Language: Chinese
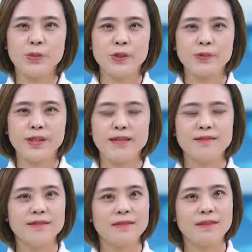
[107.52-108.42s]
六年
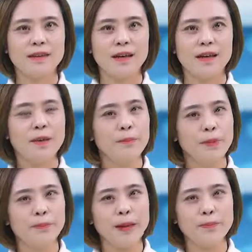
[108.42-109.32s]
制定了
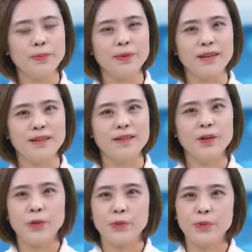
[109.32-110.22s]
并颁布了
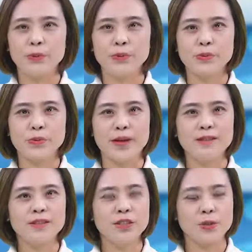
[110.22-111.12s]
游泳运动员
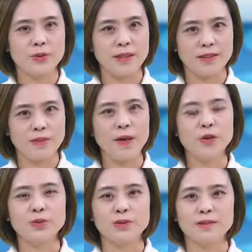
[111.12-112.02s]
技术等级标准，